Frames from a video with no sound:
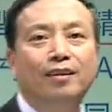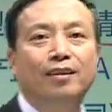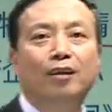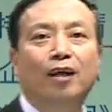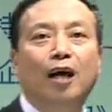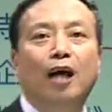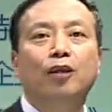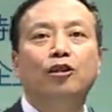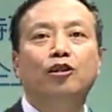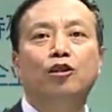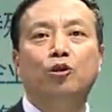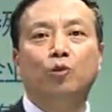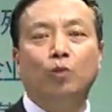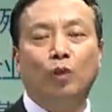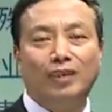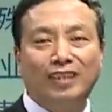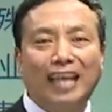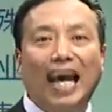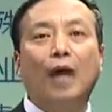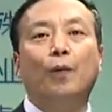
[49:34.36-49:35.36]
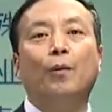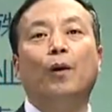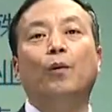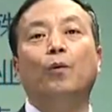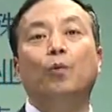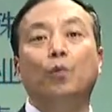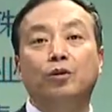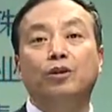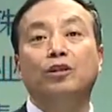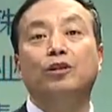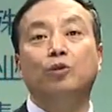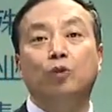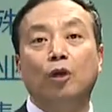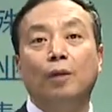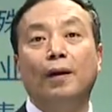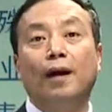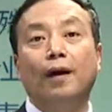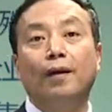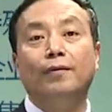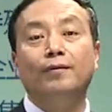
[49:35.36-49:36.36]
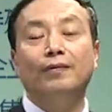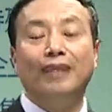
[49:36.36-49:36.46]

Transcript: 啊，是属于代管物资，对吧？